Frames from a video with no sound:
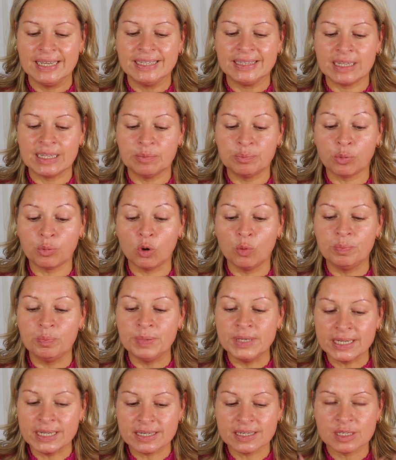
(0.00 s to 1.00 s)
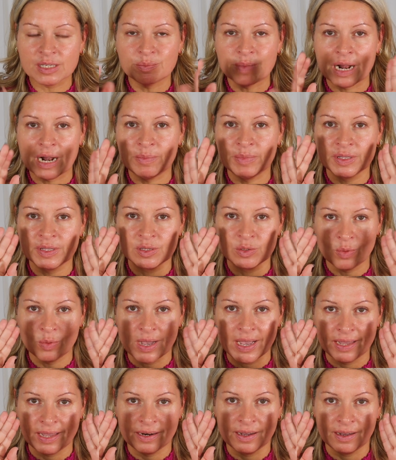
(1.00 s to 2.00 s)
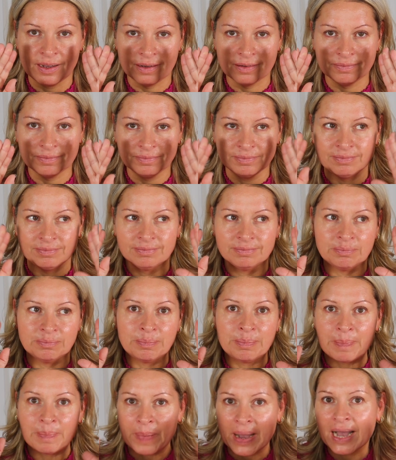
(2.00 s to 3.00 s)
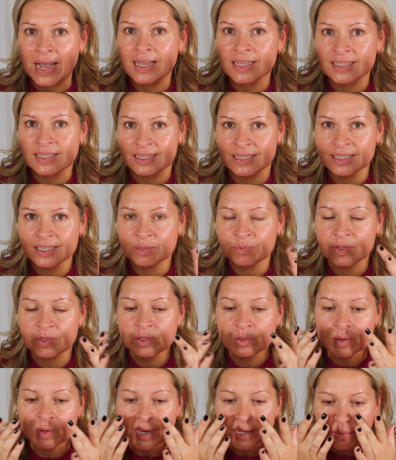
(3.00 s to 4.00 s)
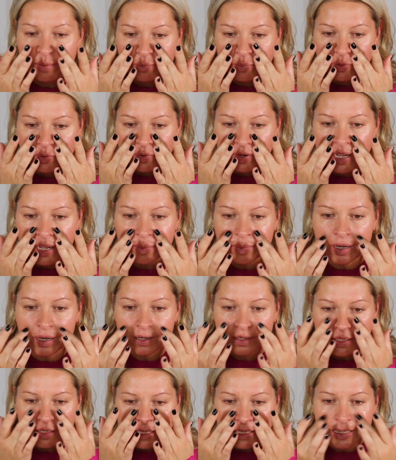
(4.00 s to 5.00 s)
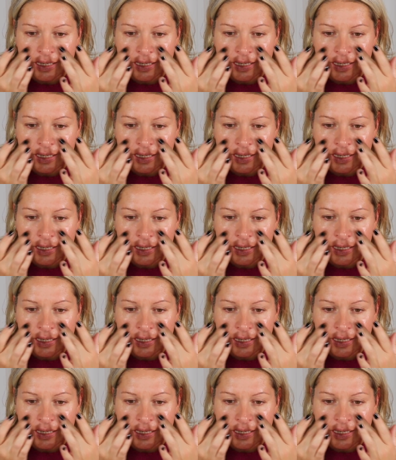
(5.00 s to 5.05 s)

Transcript: dann probiert es mal mit so einer Basis, mit so einem Primer,